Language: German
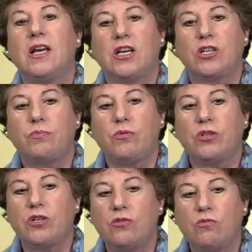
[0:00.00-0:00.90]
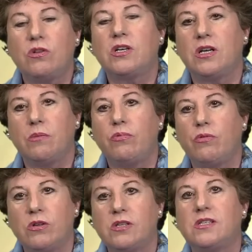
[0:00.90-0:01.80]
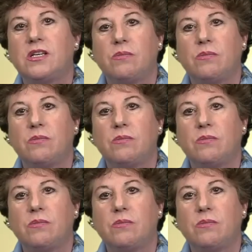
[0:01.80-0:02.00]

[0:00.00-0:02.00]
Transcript: Ich spürte nur den Impuls,